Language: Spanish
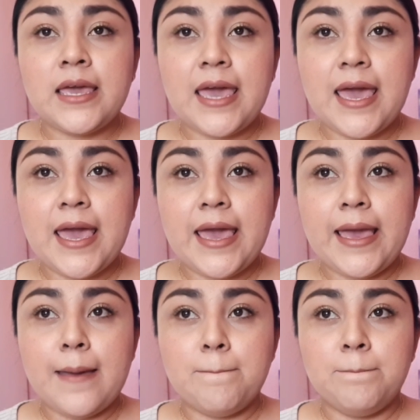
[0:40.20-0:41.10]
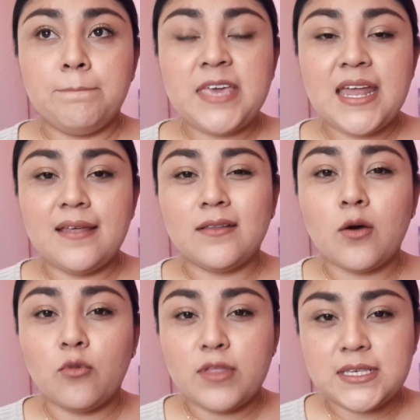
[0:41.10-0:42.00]
que mm, quieren
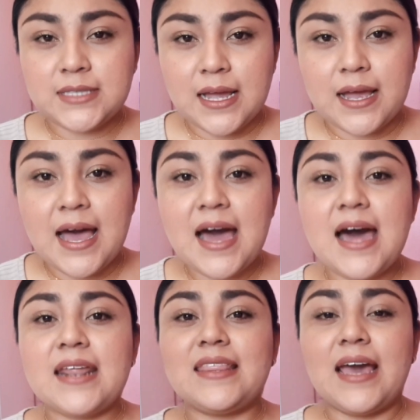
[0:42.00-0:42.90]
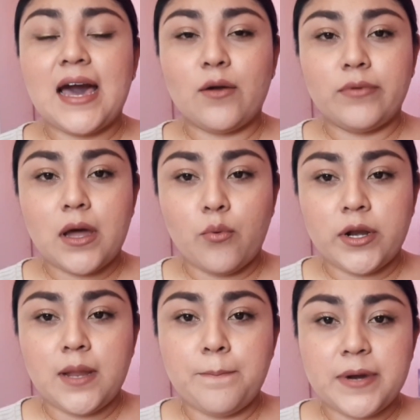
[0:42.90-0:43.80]
como destacar, dejar una
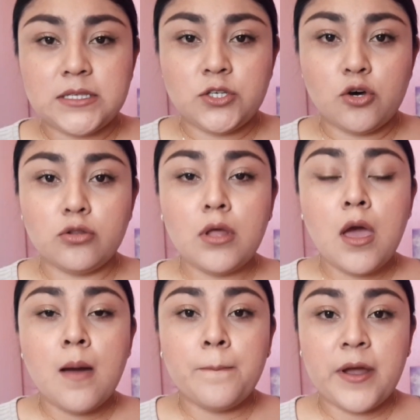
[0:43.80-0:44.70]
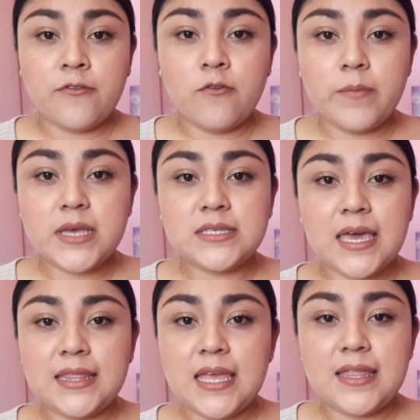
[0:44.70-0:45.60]
buena impresión, perfumes
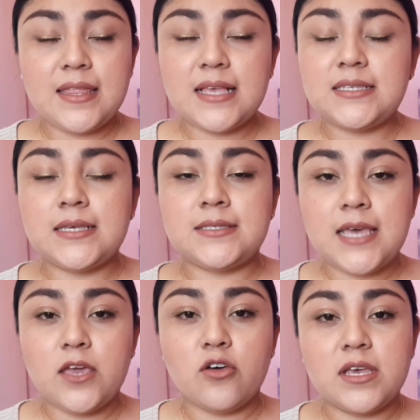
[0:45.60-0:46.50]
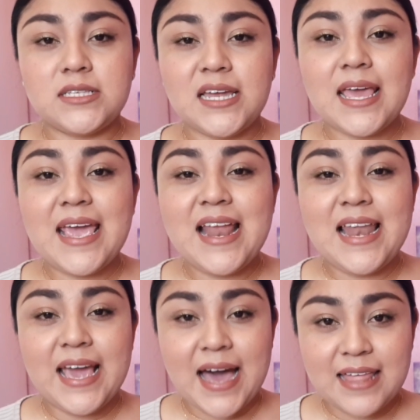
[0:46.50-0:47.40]
que tienen ese sello de ser
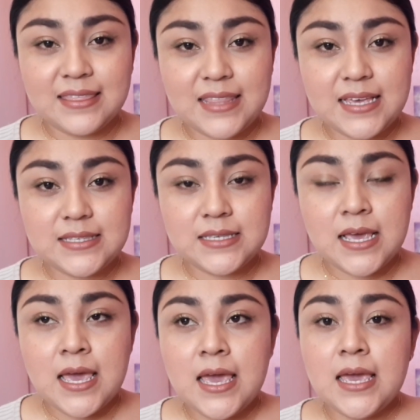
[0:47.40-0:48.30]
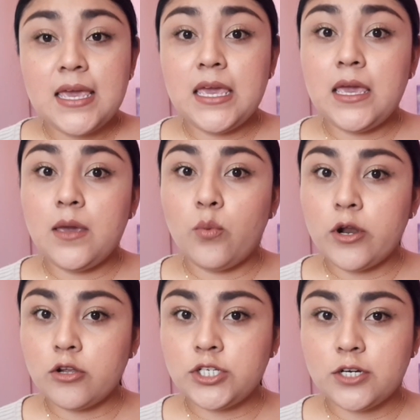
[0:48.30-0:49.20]
elegantes. Y
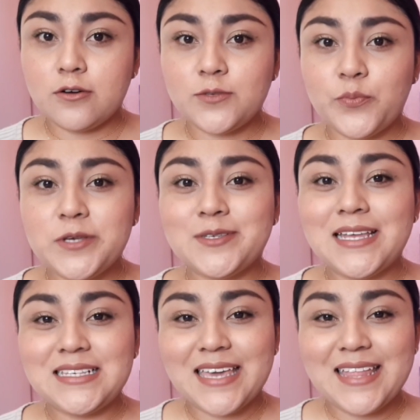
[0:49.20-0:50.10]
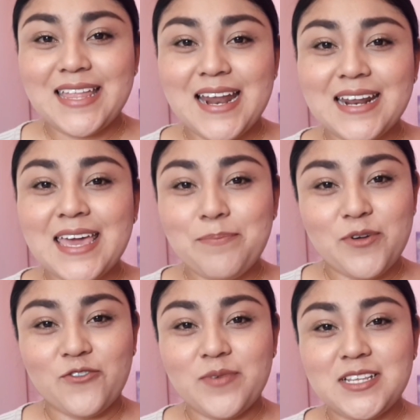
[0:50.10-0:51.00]
bueno chicos, pues ustedes quieren enterar qué
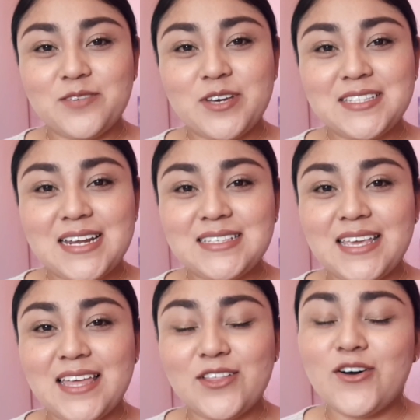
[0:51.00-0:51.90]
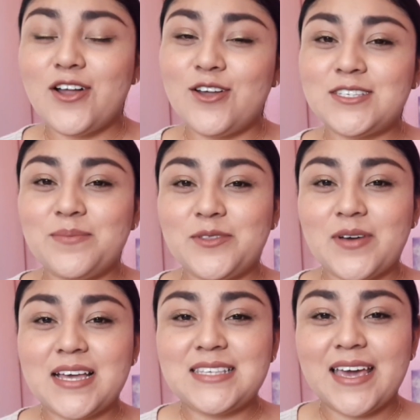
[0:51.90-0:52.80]
perfumes les voy a estar enseñando, los invito
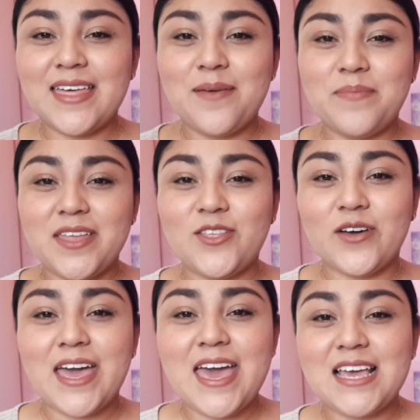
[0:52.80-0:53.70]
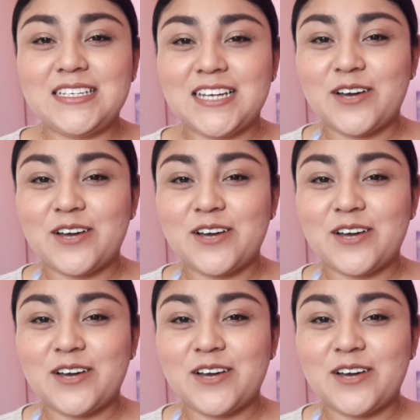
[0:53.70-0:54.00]
a que se queden viendo que ya